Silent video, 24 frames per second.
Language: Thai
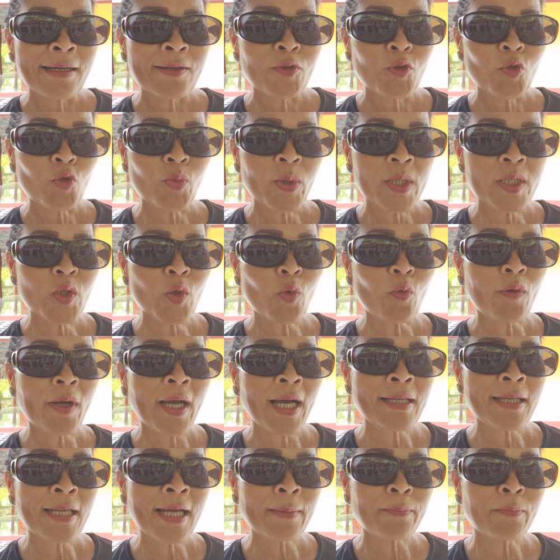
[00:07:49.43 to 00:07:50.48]
จุดประสงค์กา
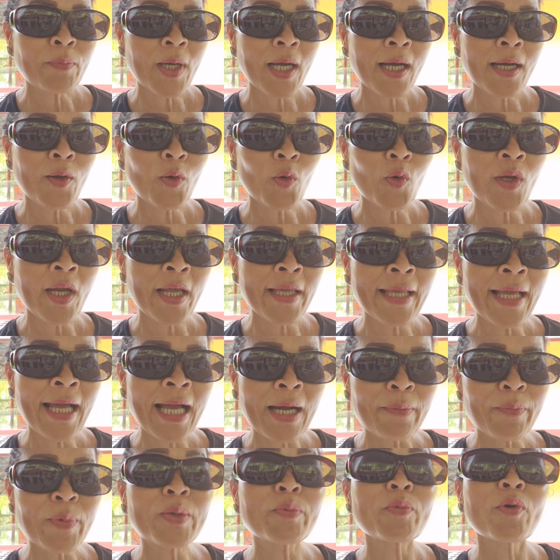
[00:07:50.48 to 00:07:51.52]
รทำก็คนละอย่าง
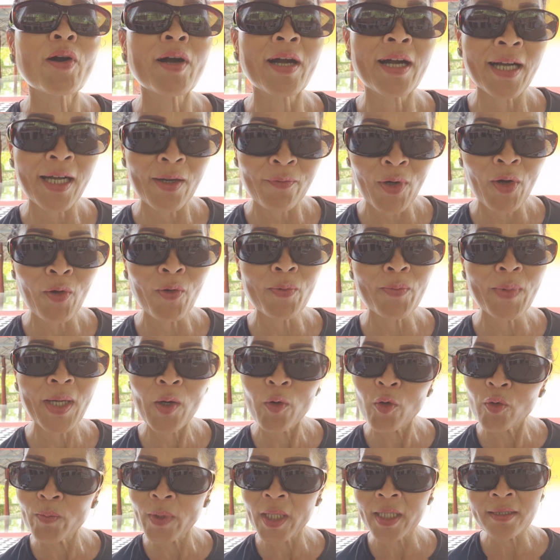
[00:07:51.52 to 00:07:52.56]
มันบอกค่ะกระเบ้ากำลังค
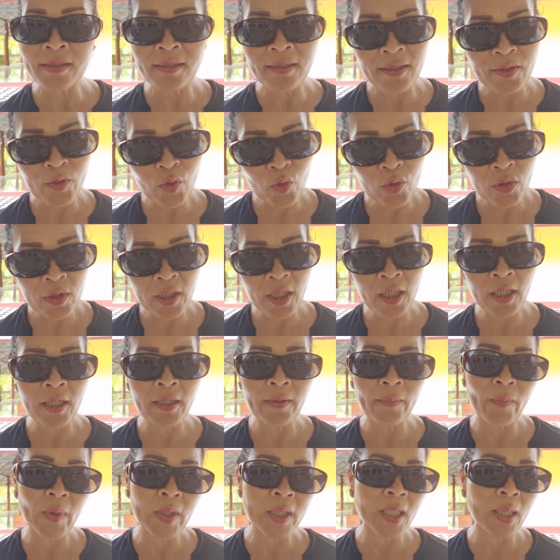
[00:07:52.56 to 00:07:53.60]
นมันก็เสิร์ดนตรี
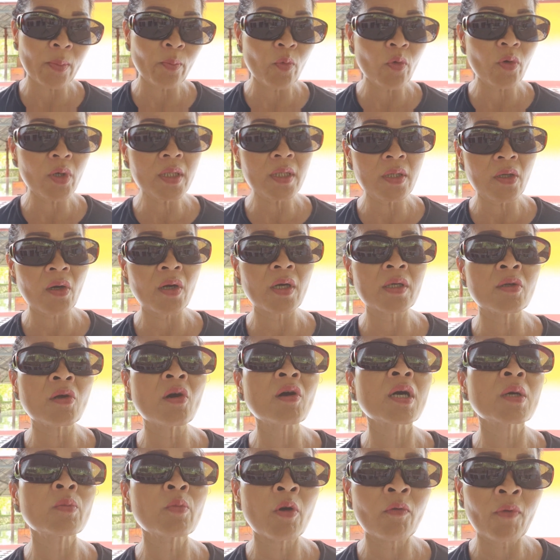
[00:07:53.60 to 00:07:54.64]
มันก็ม้วนเนาะค่ะเนาะ
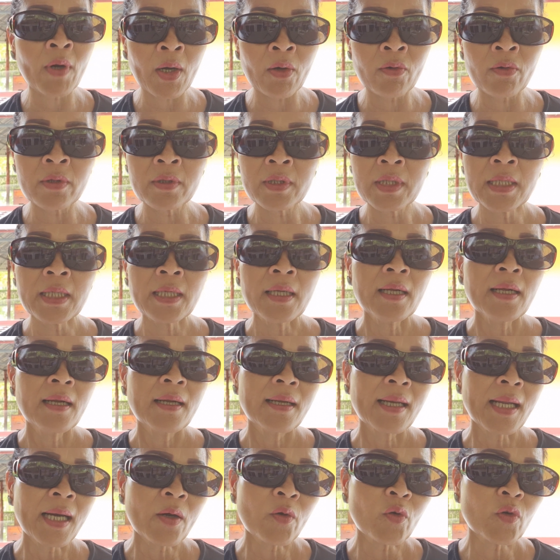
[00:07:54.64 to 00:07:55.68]
กระเบา
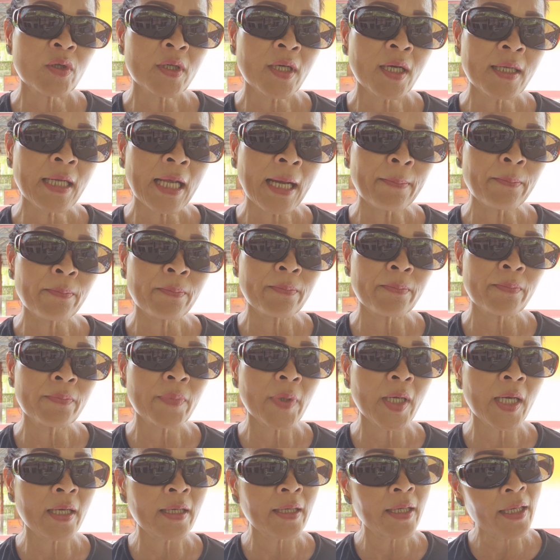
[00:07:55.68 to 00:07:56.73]
บางคนก็
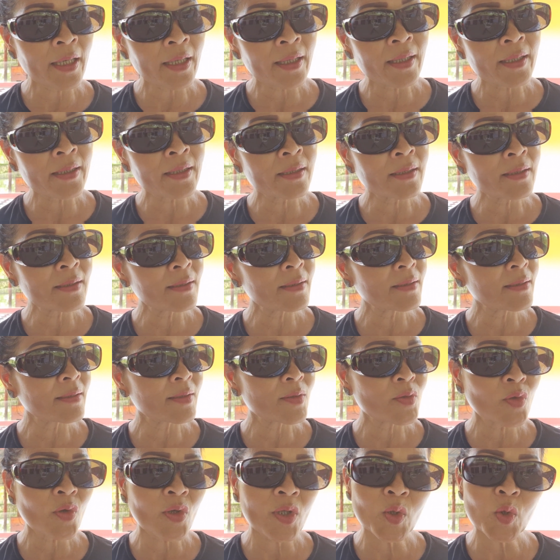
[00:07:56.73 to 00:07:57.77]
ทำก็เอ็กัน
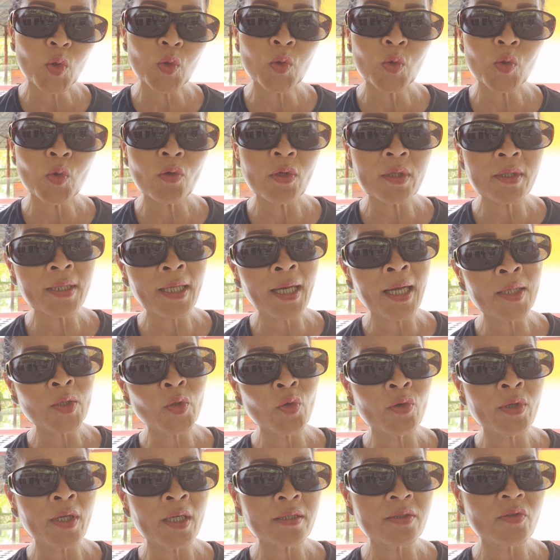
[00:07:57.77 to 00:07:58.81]
ตุ๊กตุนตุ๊กตาตั
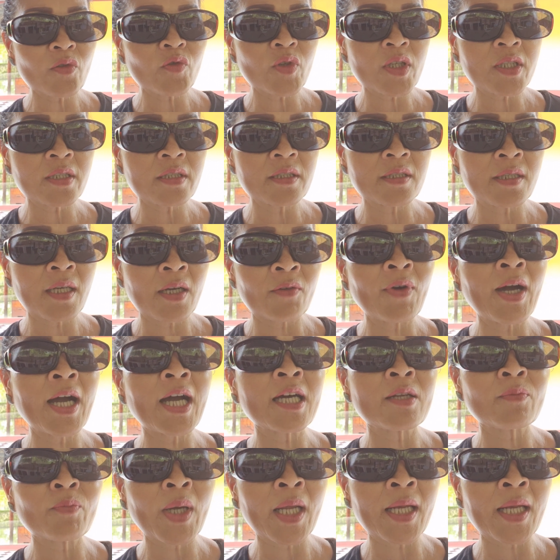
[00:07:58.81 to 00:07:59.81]
วนั่งส่งหนังสือก็ว่ากันไป